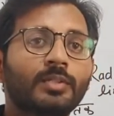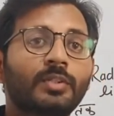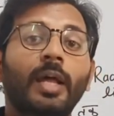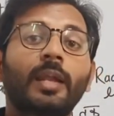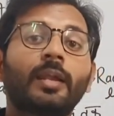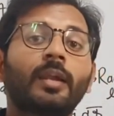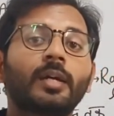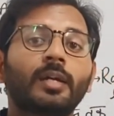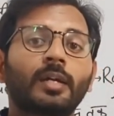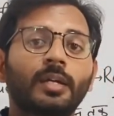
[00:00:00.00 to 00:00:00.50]

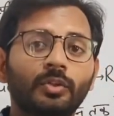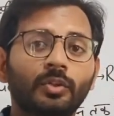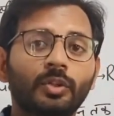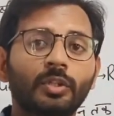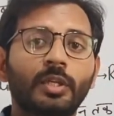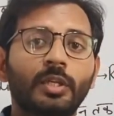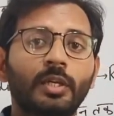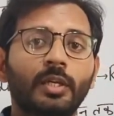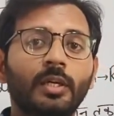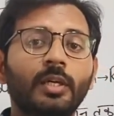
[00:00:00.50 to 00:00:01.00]
चाणक्य जो
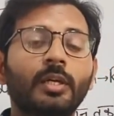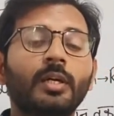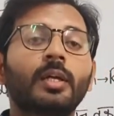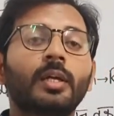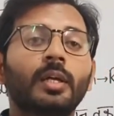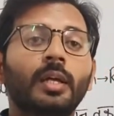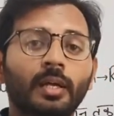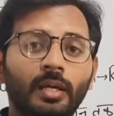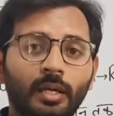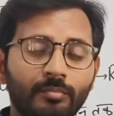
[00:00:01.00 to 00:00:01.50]
थे
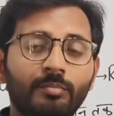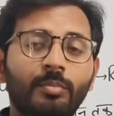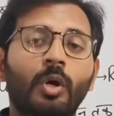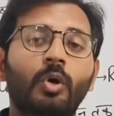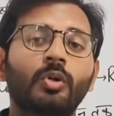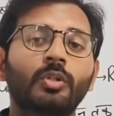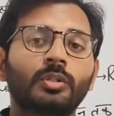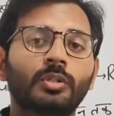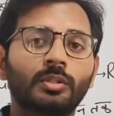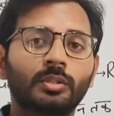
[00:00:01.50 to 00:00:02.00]
एक
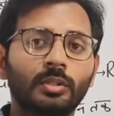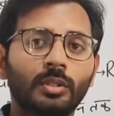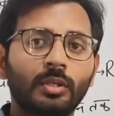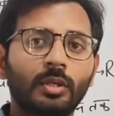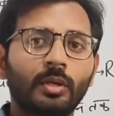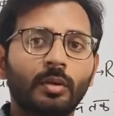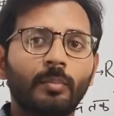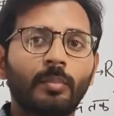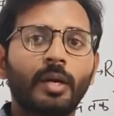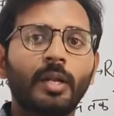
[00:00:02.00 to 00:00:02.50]
बहुत
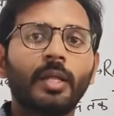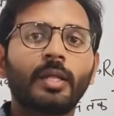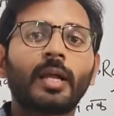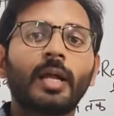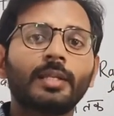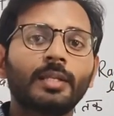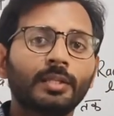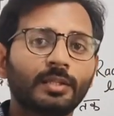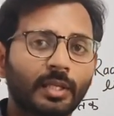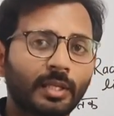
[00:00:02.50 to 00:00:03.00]
बड़े
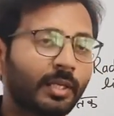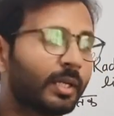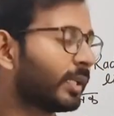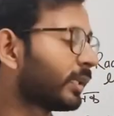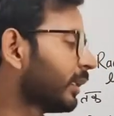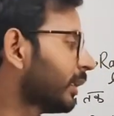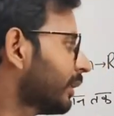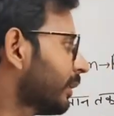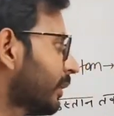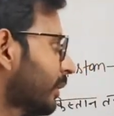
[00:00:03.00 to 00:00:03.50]
राजनीतिज्ञ
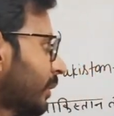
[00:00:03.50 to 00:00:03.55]
थे